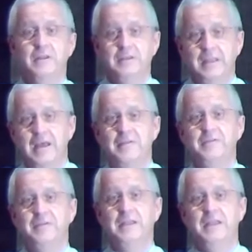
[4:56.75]

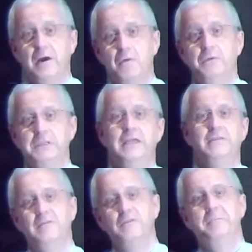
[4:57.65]
das genau
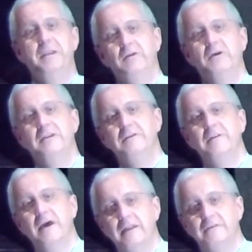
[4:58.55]
jetzt zu
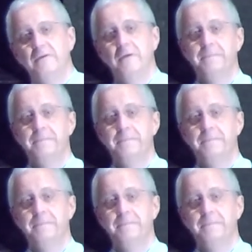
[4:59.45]
bedeuten hat.